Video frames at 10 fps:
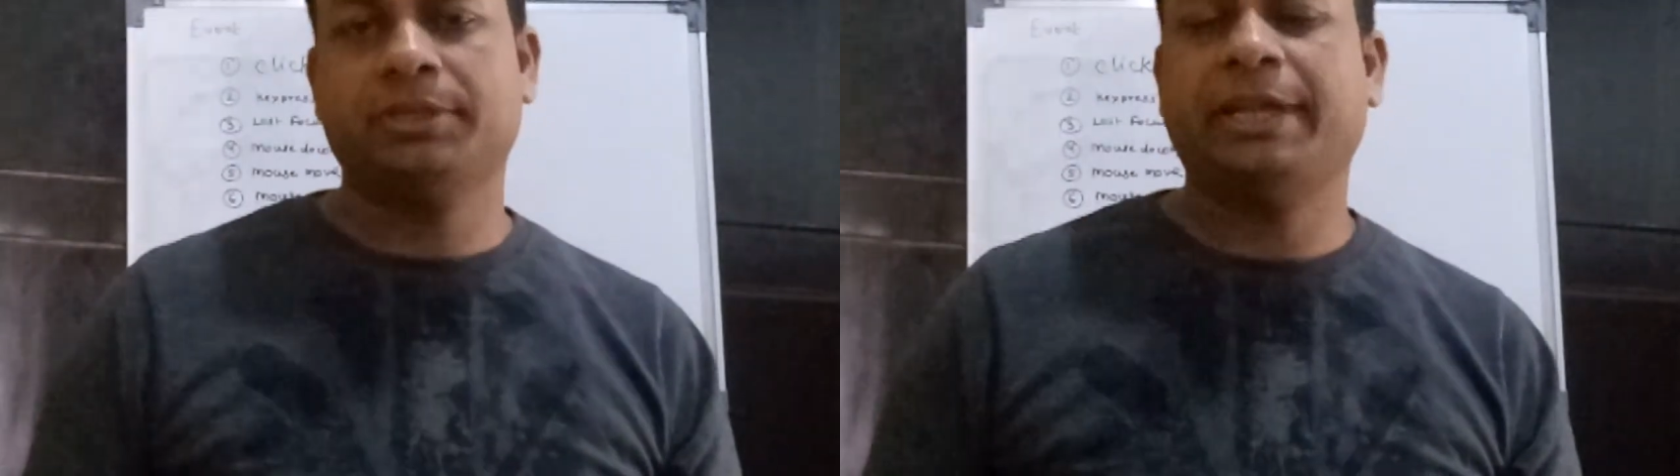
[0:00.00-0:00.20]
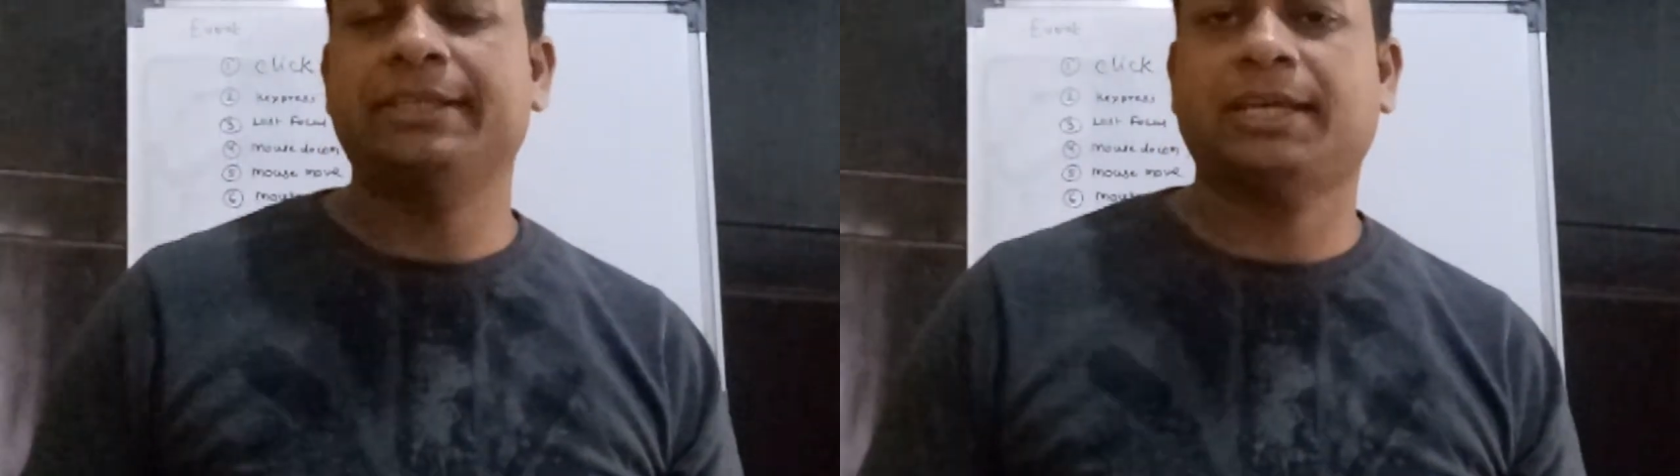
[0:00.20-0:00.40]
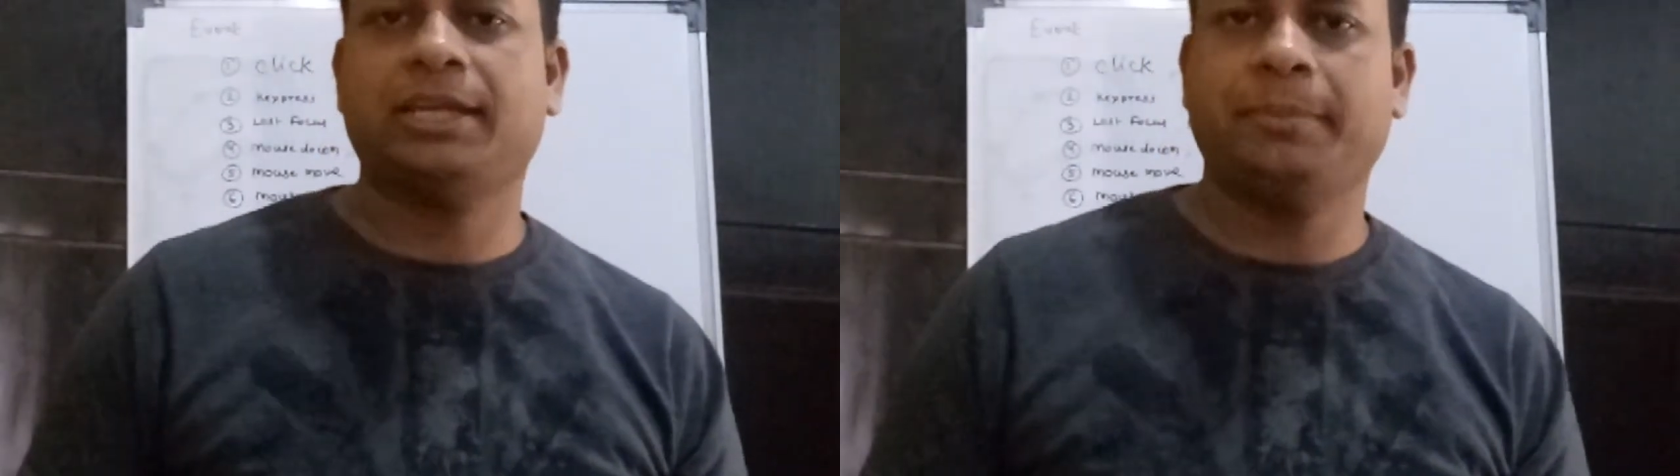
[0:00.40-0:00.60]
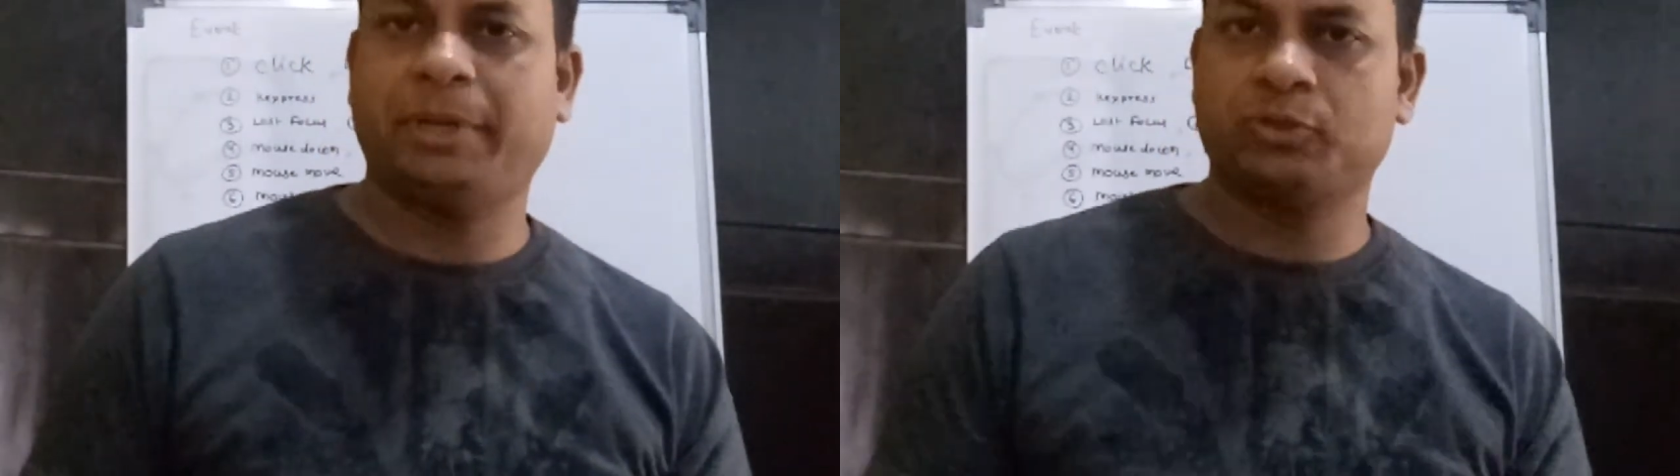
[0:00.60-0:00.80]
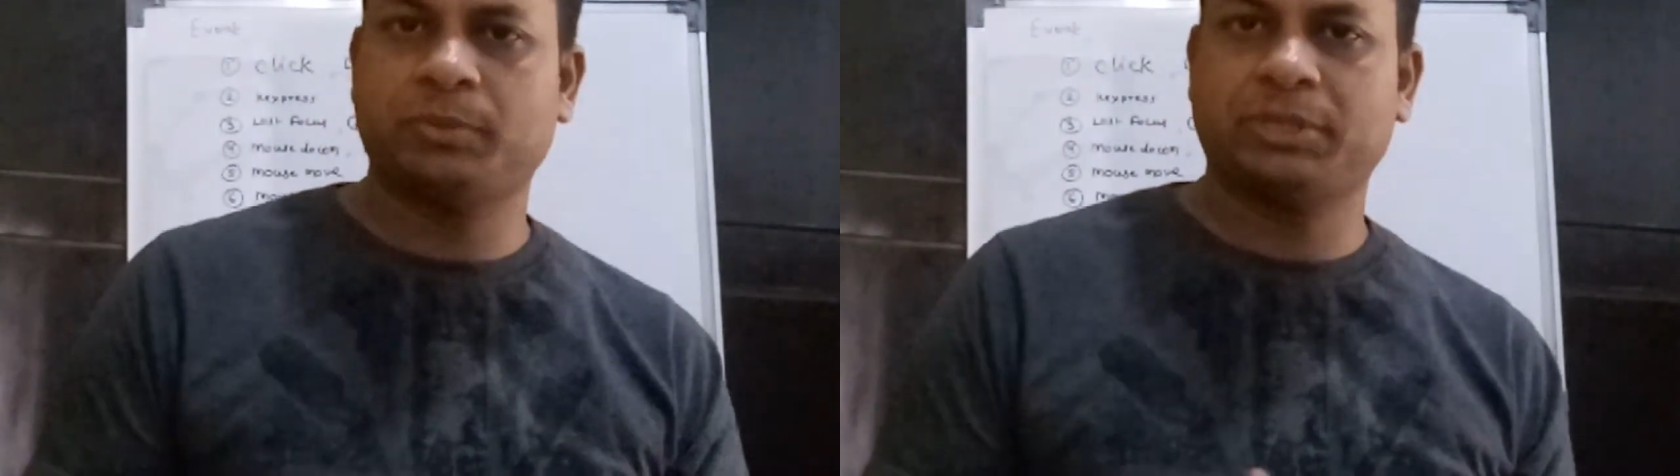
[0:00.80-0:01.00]
ढेर सारे हैं
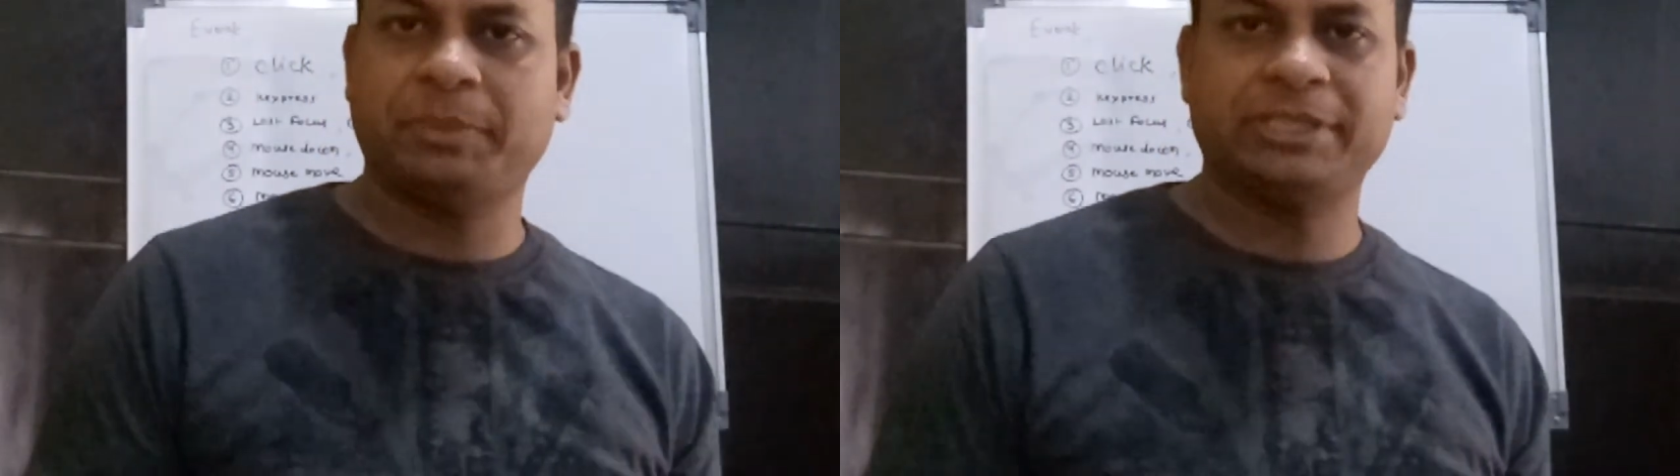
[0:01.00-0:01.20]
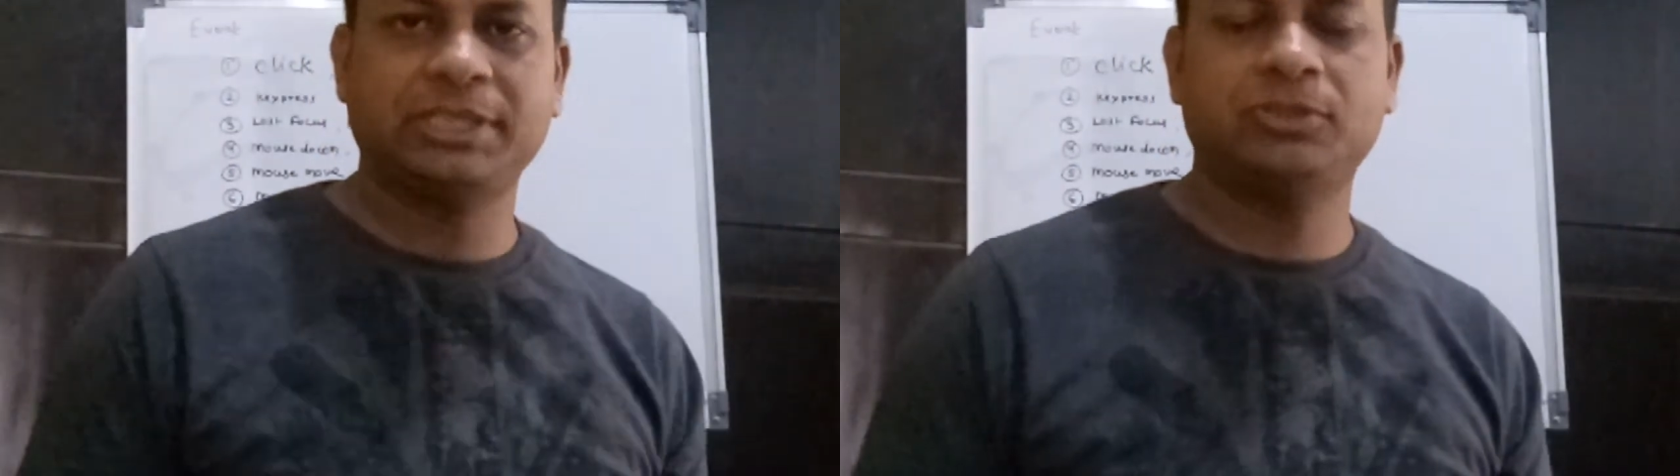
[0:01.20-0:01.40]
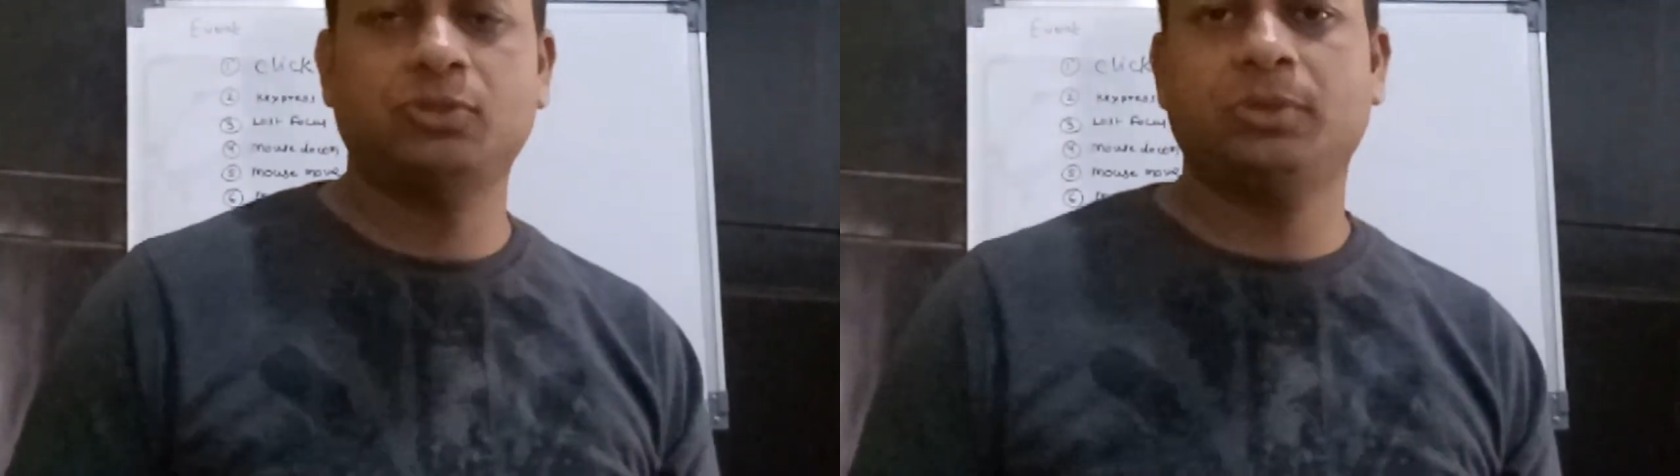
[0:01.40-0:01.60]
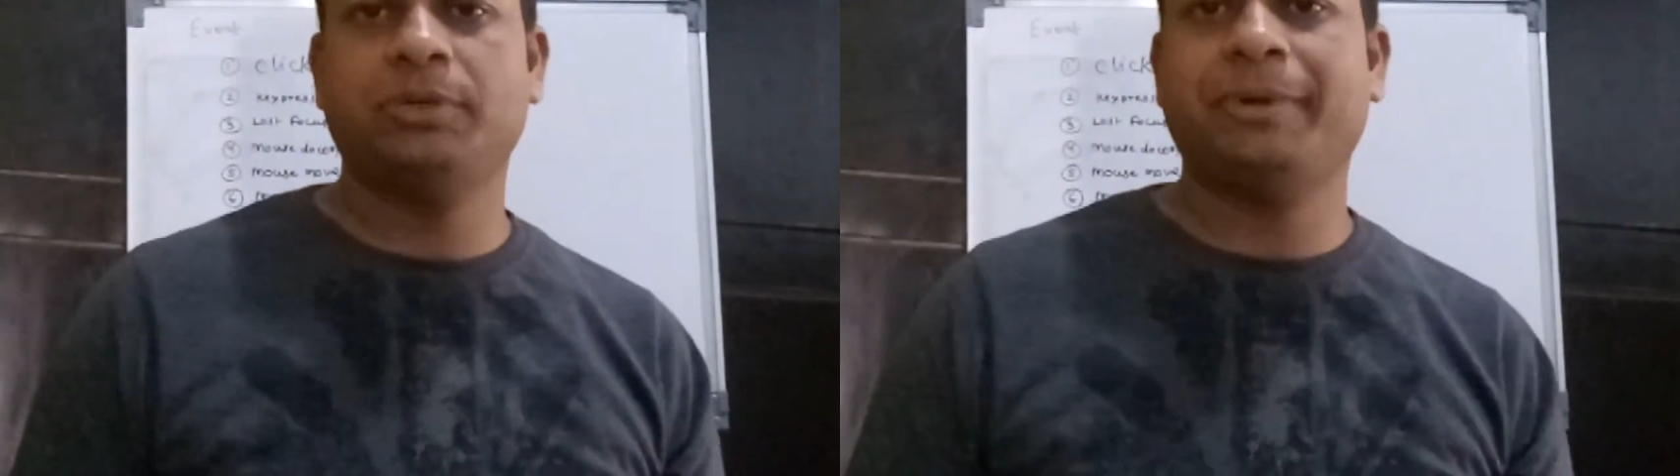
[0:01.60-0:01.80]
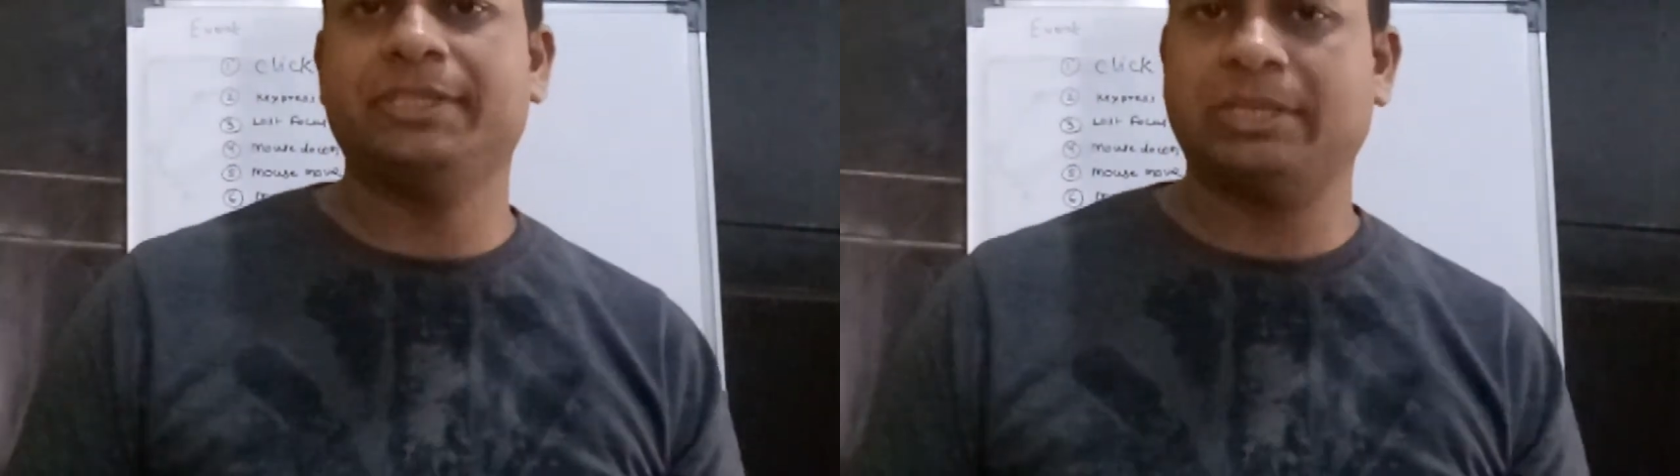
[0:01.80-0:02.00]
मैं उसमें से बेसिक जो
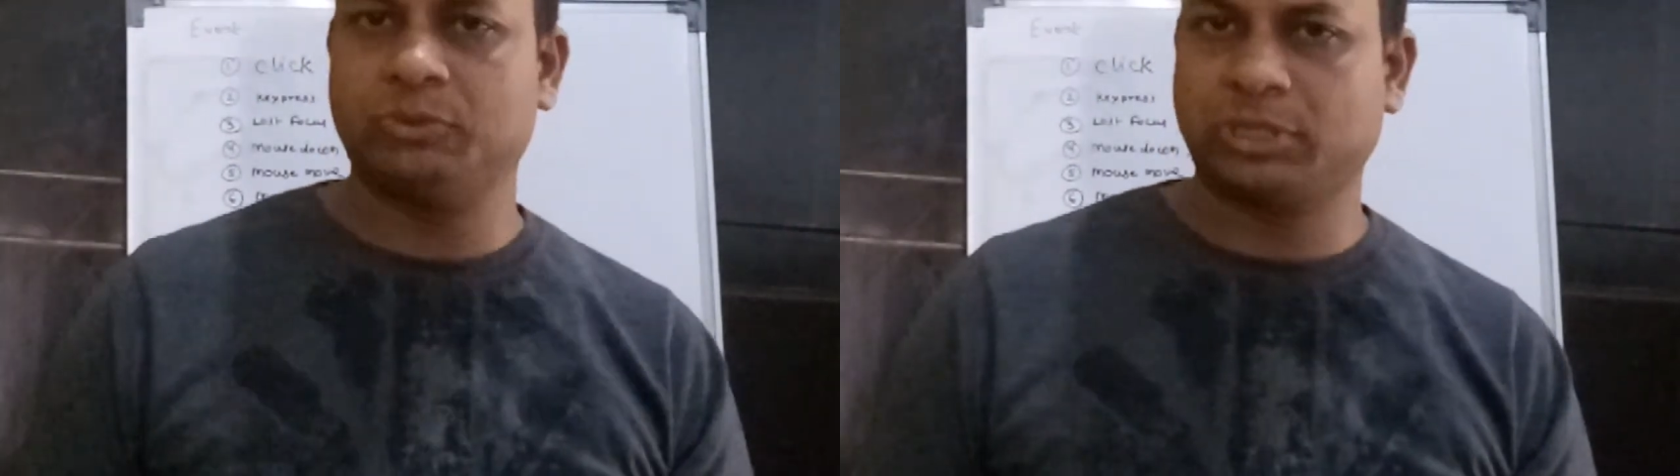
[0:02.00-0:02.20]
इवेंट्स हैं